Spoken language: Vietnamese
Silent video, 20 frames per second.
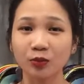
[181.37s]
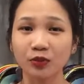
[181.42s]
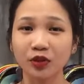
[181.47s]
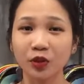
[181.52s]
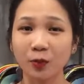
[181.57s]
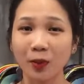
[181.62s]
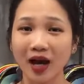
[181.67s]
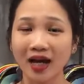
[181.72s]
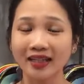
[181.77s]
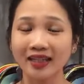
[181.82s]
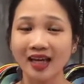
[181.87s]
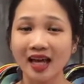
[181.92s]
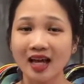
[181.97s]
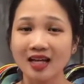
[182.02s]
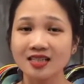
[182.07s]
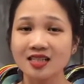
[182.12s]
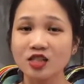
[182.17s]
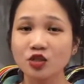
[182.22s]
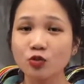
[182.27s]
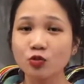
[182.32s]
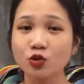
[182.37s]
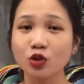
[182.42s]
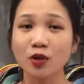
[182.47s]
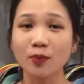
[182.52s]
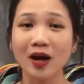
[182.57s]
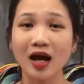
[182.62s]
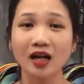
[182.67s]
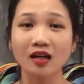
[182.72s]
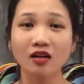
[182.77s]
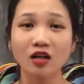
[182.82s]
Mừng Đông Anh sẽ giúp cho các
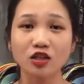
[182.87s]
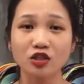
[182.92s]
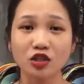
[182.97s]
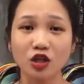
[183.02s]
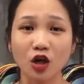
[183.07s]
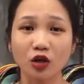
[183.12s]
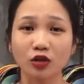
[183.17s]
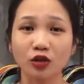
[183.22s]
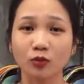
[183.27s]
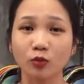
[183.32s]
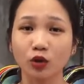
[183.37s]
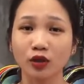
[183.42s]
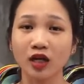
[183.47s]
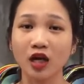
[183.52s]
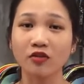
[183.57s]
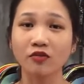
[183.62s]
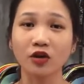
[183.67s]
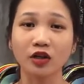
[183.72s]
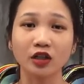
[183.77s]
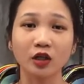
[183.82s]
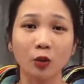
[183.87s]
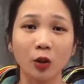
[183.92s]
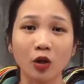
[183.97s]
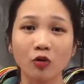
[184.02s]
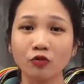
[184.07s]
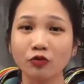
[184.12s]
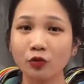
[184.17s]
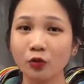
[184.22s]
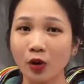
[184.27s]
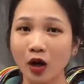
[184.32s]
bạn lựa chọn được một cây vợt cầu
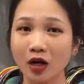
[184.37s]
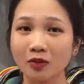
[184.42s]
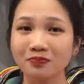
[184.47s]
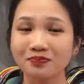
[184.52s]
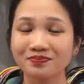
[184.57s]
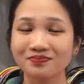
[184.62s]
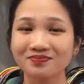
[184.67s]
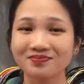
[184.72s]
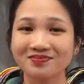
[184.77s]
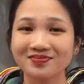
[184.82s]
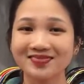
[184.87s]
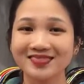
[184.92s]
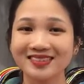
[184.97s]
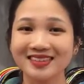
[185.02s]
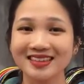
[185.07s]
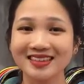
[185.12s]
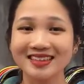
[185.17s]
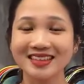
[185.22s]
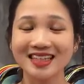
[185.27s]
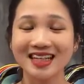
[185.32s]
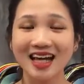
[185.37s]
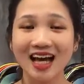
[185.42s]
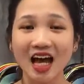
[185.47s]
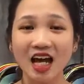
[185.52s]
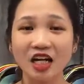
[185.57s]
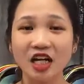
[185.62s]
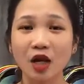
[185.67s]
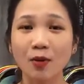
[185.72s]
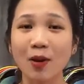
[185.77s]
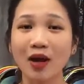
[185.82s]
lông phù hợp.
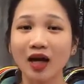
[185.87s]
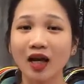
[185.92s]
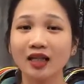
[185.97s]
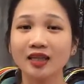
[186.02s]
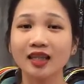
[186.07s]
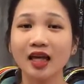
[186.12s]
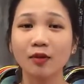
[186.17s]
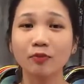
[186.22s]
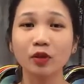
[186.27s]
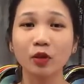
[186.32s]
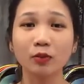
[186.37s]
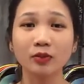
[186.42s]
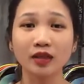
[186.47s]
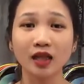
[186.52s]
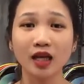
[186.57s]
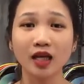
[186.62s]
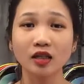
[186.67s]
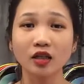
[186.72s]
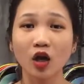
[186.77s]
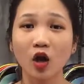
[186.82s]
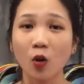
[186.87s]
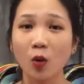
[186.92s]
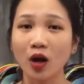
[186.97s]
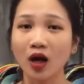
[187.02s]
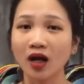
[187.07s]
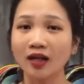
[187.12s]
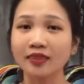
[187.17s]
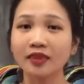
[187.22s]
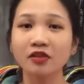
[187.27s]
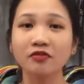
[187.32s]
Nếu bạn cần thêm thông tin hoặc
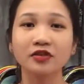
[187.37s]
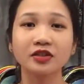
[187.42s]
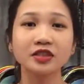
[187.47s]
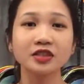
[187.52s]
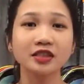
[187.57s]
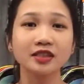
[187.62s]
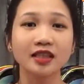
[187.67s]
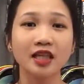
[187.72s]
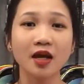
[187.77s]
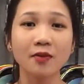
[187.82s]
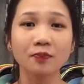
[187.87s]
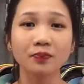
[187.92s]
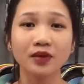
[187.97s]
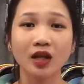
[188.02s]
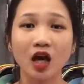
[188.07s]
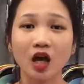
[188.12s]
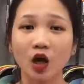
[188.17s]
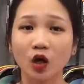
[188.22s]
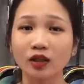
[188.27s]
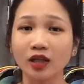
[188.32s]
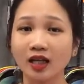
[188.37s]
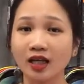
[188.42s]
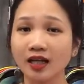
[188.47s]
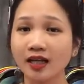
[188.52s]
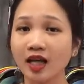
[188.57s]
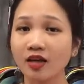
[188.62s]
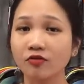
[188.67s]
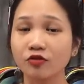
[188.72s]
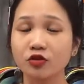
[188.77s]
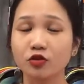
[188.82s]
cần tư vấn trực tiếp, có thể liên
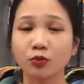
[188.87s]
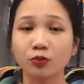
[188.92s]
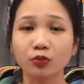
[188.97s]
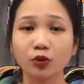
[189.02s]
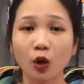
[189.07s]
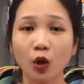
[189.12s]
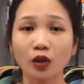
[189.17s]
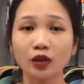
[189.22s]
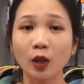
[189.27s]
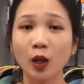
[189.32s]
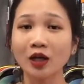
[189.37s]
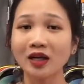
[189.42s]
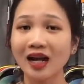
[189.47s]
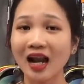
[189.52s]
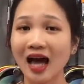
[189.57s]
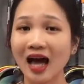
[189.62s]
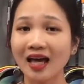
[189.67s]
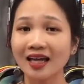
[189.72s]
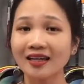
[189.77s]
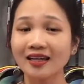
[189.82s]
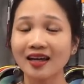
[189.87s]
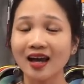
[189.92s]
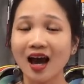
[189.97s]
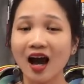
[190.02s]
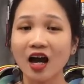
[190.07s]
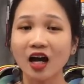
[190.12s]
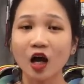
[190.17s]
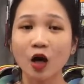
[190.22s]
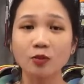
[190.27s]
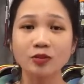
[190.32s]
hệ với chúng tôi theo hotline
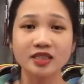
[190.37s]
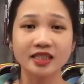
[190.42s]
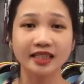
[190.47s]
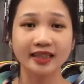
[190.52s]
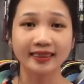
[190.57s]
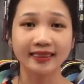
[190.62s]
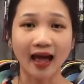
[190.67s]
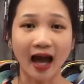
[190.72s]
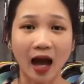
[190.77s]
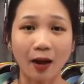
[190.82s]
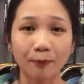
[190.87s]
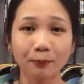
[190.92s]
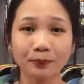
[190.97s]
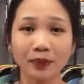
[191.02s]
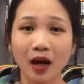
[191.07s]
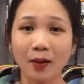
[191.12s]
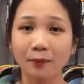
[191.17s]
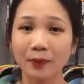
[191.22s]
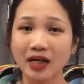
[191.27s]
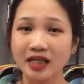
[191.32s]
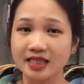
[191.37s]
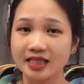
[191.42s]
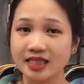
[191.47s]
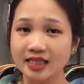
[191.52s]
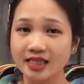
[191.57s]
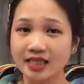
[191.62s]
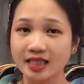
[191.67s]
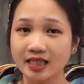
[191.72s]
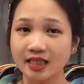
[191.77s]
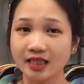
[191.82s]
098
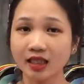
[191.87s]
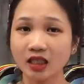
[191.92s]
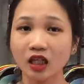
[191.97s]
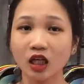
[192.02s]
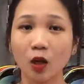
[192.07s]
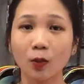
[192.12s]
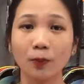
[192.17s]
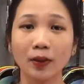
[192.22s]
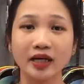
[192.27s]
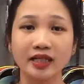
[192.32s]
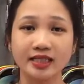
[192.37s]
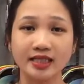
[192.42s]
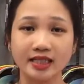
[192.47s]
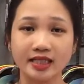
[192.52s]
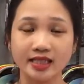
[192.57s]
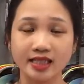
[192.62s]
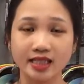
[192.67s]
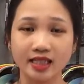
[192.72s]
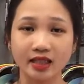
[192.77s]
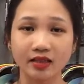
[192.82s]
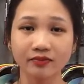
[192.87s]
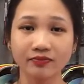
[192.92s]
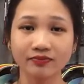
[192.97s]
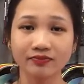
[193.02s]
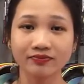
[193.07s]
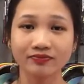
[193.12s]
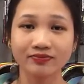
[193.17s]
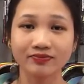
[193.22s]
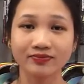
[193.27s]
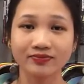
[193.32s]
799 0799.
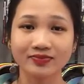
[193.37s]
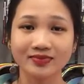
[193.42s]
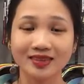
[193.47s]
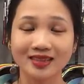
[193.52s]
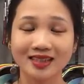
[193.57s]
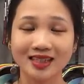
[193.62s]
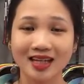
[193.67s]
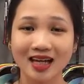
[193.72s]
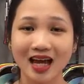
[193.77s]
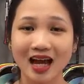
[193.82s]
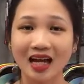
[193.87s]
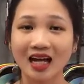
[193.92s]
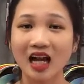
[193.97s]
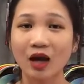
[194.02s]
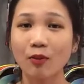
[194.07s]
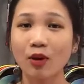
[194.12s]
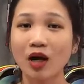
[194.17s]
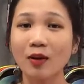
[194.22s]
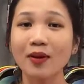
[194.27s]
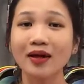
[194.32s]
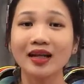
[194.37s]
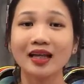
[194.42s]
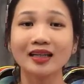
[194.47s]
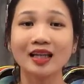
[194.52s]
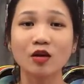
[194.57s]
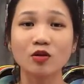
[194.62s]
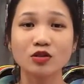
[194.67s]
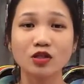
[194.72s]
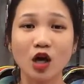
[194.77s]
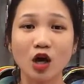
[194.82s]
Cảm ơn các bạn đã
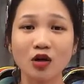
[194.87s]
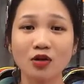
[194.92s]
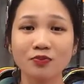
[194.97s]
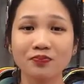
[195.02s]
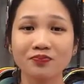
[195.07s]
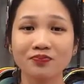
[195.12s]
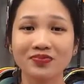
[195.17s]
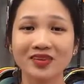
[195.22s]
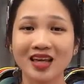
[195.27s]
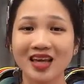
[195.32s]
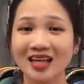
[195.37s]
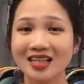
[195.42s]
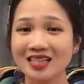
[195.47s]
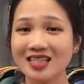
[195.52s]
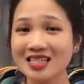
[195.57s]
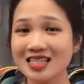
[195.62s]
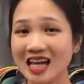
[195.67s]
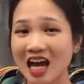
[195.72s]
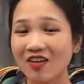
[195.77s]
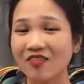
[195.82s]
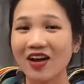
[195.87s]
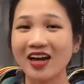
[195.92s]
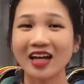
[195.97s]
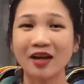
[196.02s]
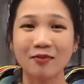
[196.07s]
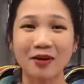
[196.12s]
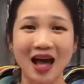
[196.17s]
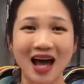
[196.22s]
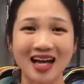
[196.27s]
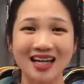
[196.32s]
theo dõi. Xin chào và hẹn
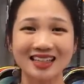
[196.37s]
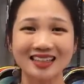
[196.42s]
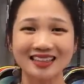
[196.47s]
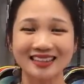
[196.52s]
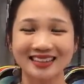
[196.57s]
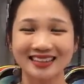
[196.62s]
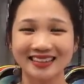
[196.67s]
gặp lại!